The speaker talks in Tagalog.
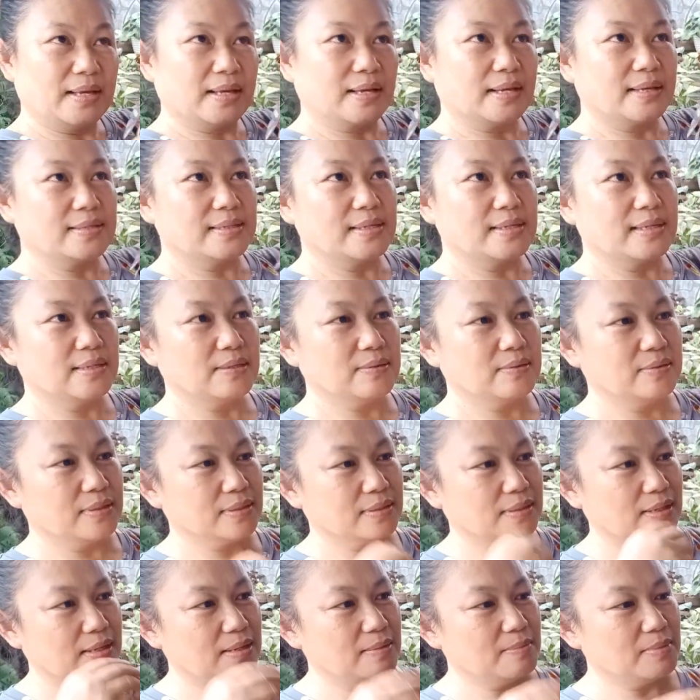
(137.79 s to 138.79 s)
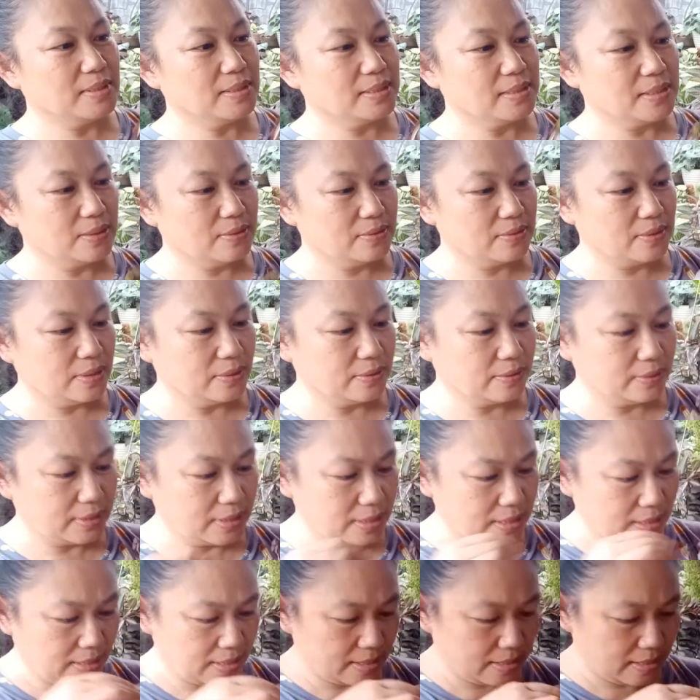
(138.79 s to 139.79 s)
Kasi ito, nagtanim lang siguro ako
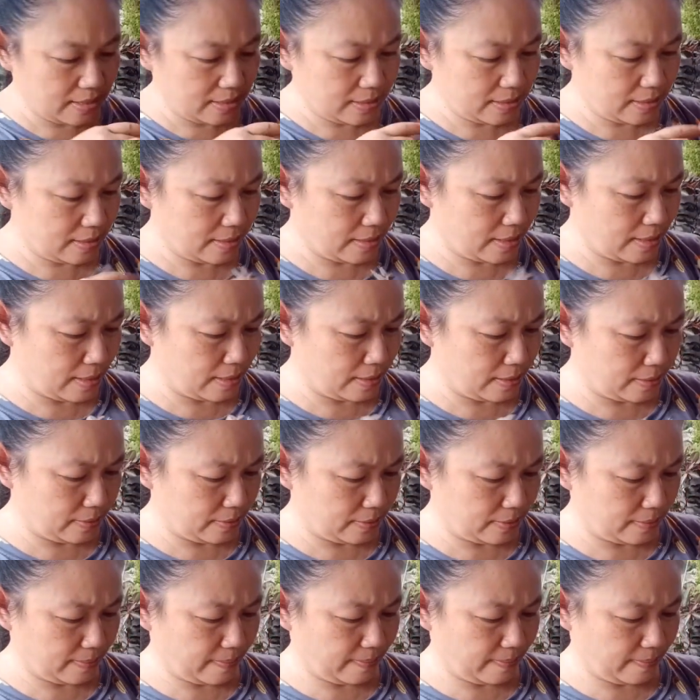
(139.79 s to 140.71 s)
ng ano.